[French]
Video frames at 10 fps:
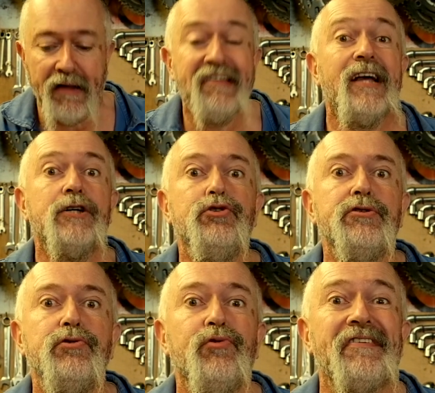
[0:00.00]
C'est
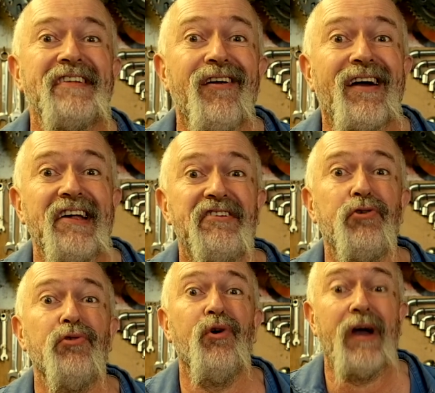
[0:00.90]
juste une sale
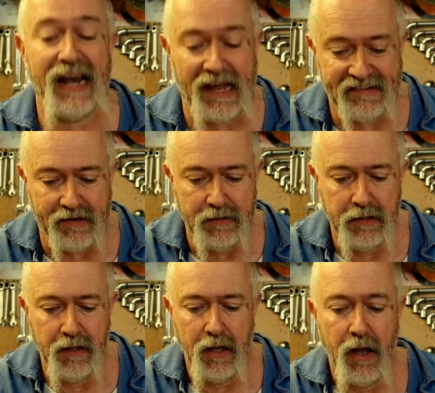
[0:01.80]
question de classe.
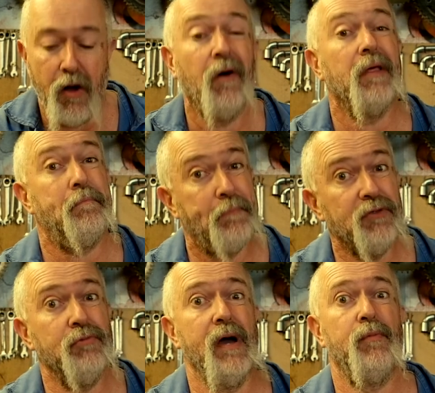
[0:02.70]
On n'est pas
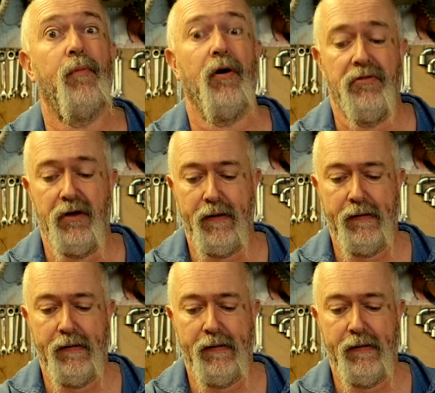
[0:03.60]
du même monde.